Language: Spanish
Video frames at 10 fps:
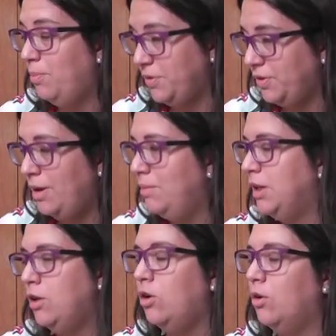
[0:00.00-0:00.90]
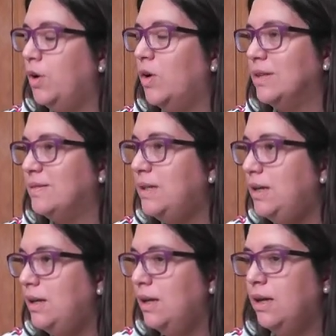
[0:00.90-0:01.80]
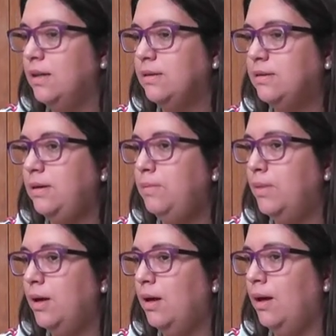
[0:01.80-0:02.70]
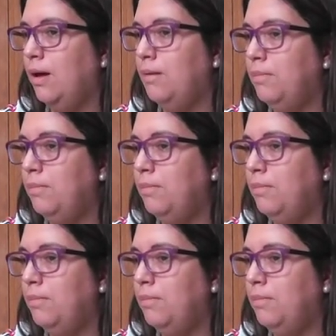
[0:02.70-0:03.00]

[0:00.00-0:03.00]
personalmente no lo veo así. Sí me,